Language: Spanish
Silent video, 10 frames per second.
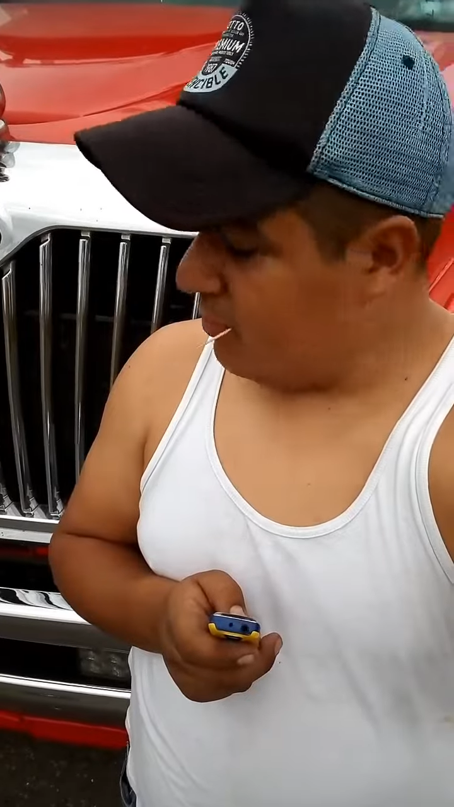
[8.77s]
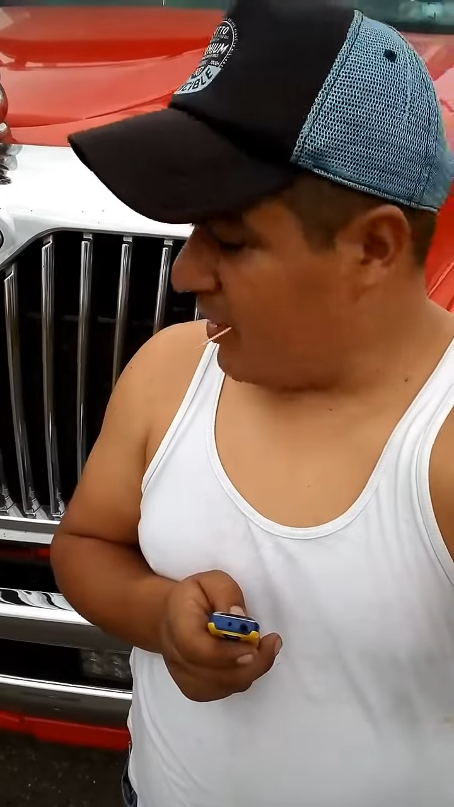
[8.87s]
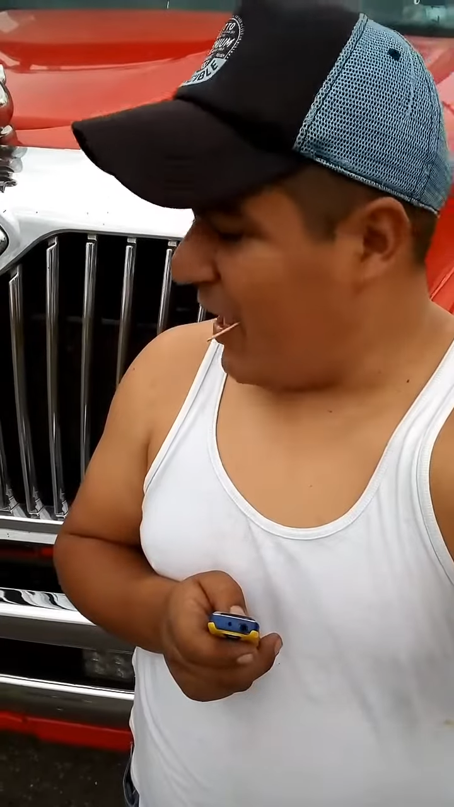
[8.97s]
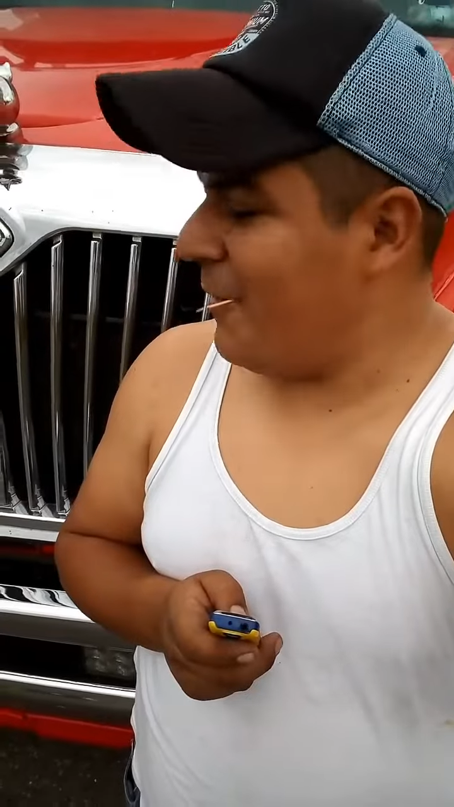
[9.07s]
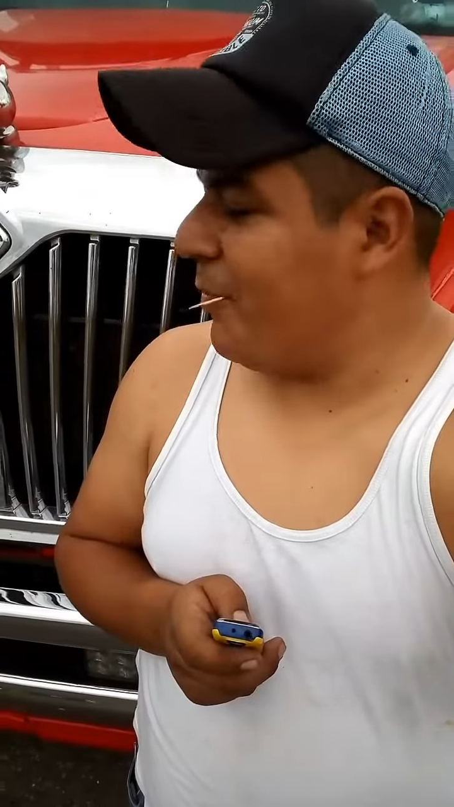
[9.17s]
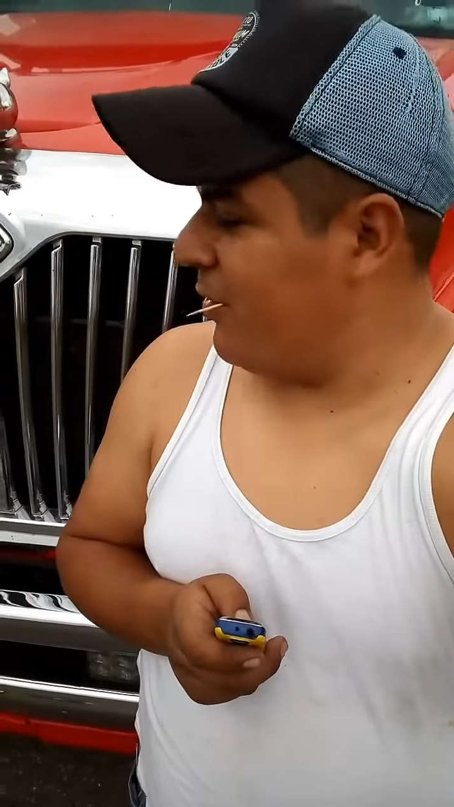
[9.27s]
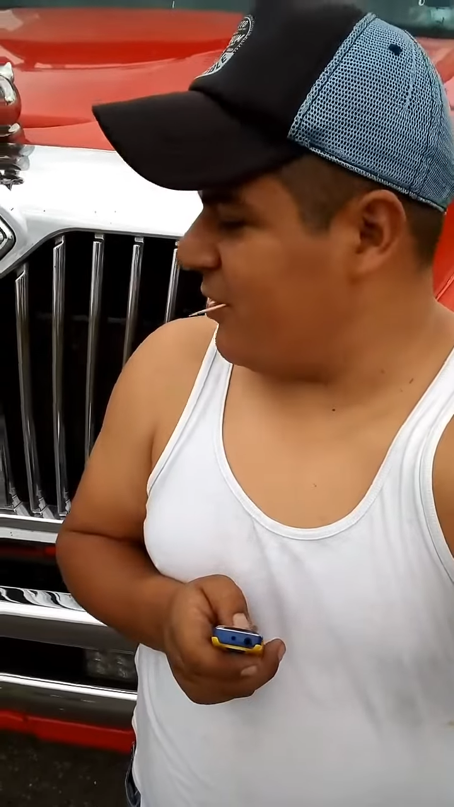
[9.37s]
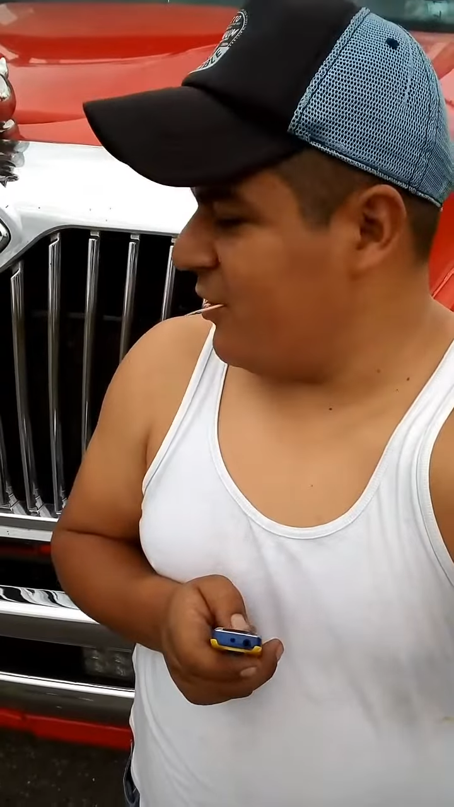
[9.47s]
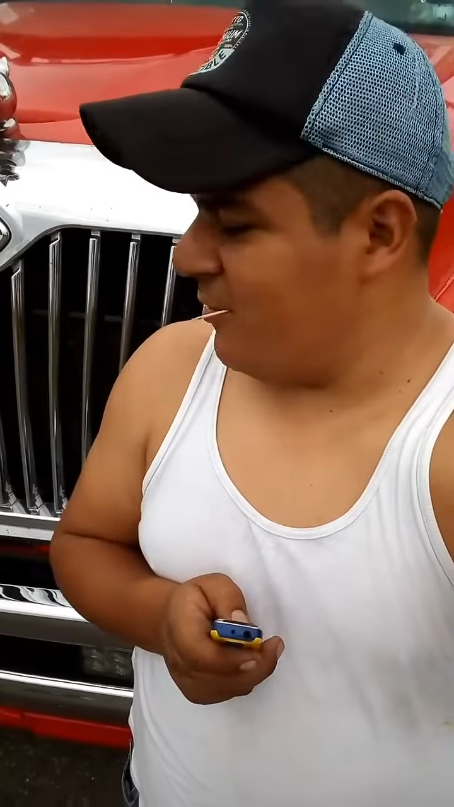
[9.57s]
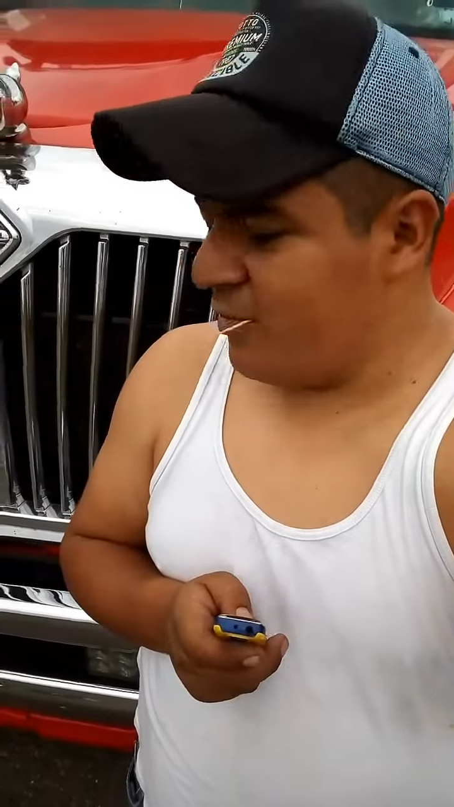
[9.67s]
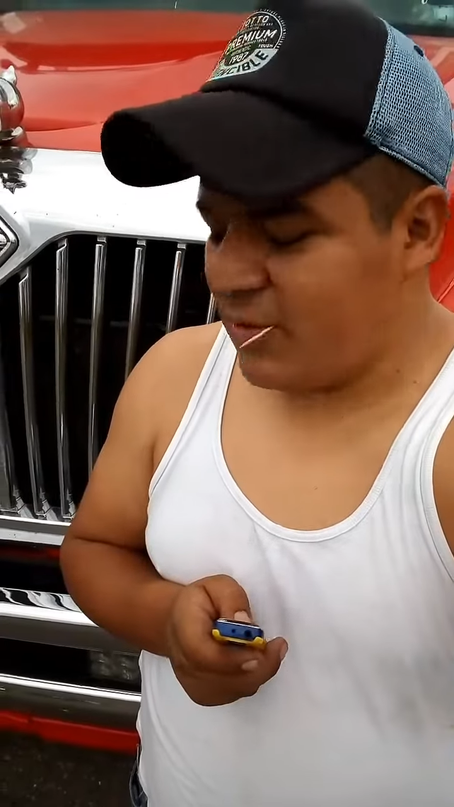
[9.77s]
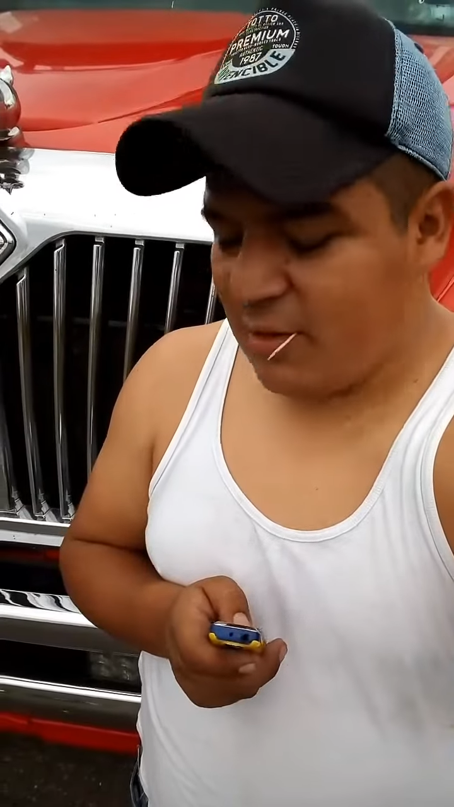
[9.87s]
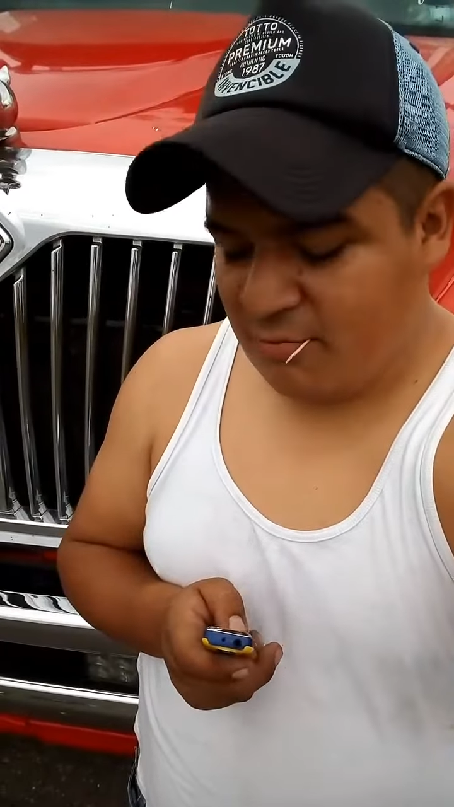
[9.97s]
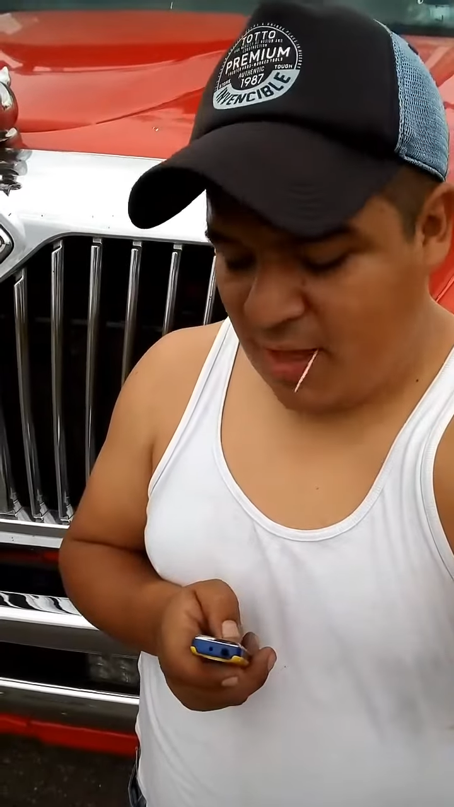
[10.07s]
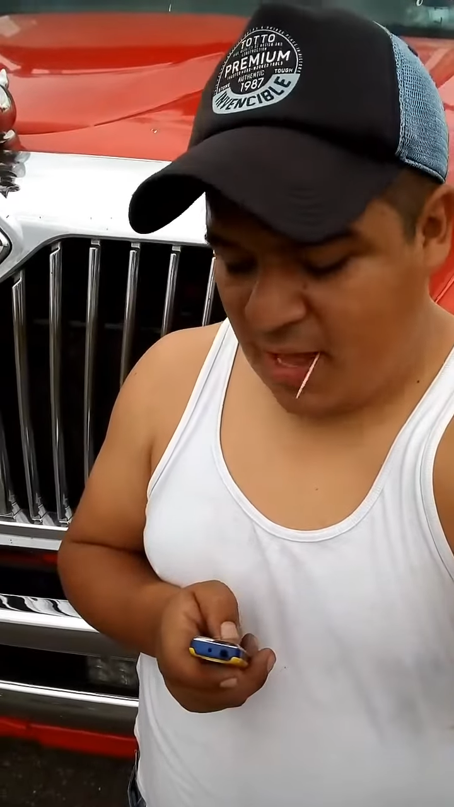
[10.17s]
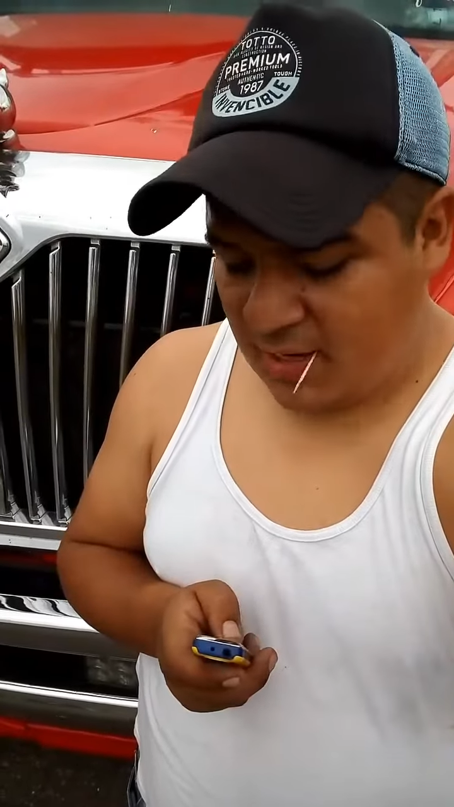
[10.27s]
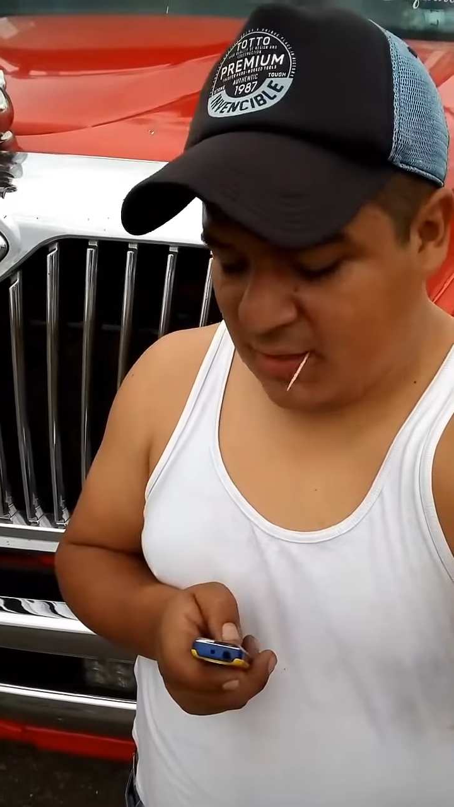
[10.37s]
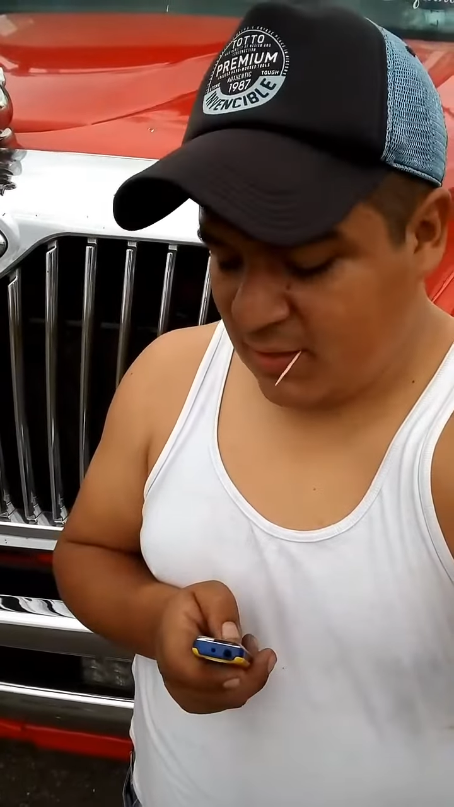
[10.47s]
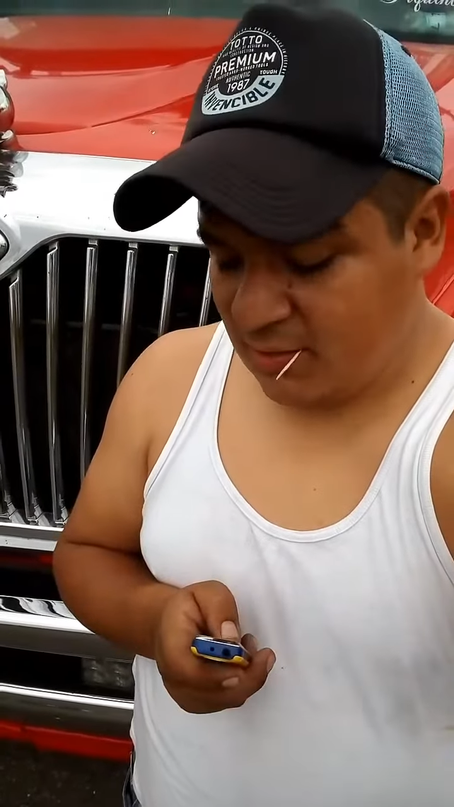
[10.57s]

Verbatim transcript: Ah, por eso es que no me gustan las maricas